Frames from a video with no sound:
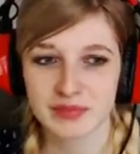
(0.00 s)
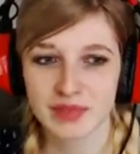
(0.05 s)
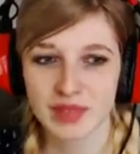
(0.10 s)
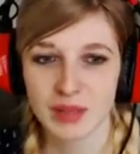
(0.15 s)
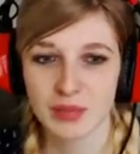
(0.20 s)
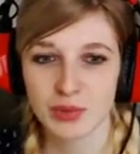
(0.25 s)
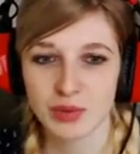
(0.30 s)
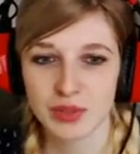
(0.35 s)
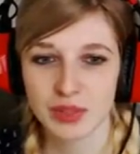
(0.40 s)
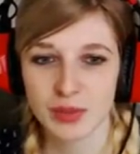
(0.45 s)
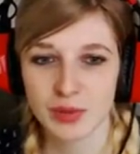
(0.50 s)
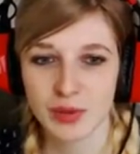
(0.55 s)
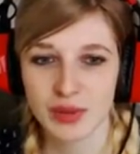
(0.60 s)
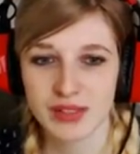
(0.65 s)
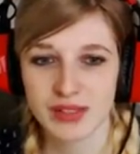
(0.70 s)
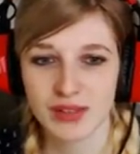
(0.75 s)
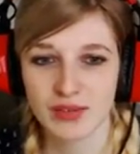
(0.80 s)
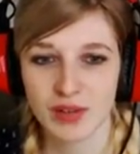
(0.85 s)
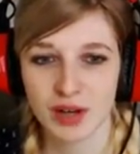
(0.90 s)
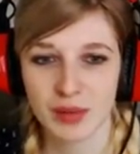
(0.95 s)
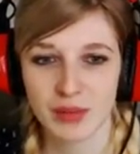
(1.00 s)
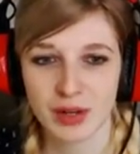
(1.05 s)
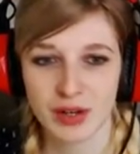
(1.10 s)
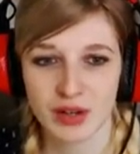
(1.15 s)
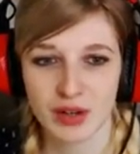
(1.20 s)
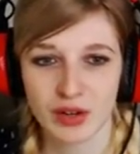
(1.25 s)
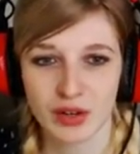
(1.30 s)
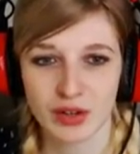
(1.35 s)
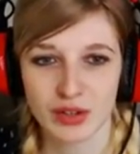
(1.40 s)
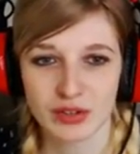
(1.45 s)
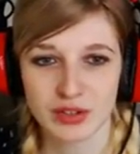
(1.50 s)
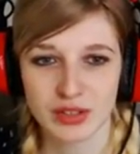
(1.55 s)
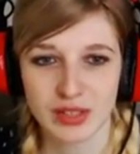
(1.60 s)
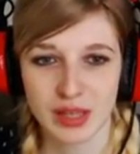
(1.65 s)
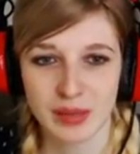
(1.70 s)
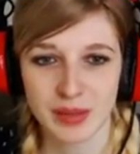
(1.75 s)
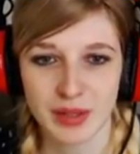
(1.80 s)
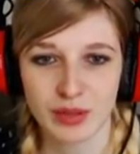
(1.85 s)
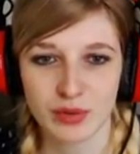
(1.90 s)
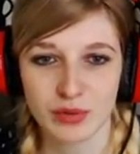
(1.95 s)
Bon, c'est bon à savoir, mais alors euh, ce
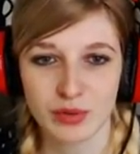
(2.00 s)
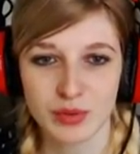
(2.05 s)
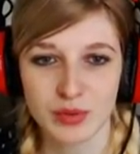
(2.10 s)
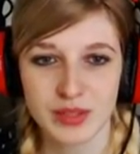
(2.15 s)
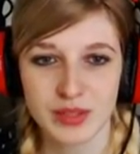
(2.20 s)
serait bien qu'on cuisine